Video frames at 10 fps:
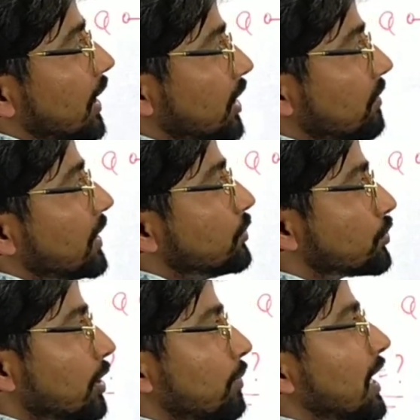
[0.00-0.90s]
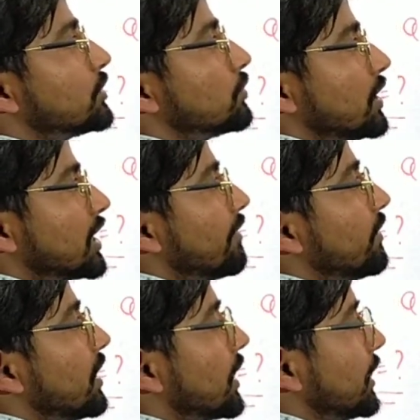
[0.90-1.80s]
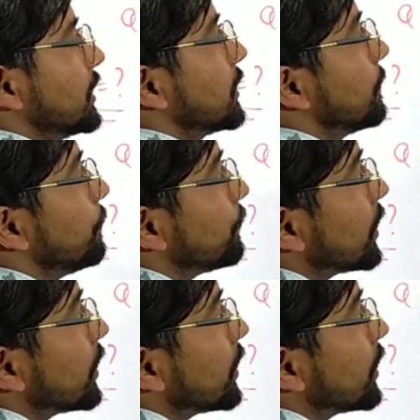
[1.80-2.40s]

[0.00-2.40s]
अदरवाइज उसके बाद जो है केवीएल लगाइएगा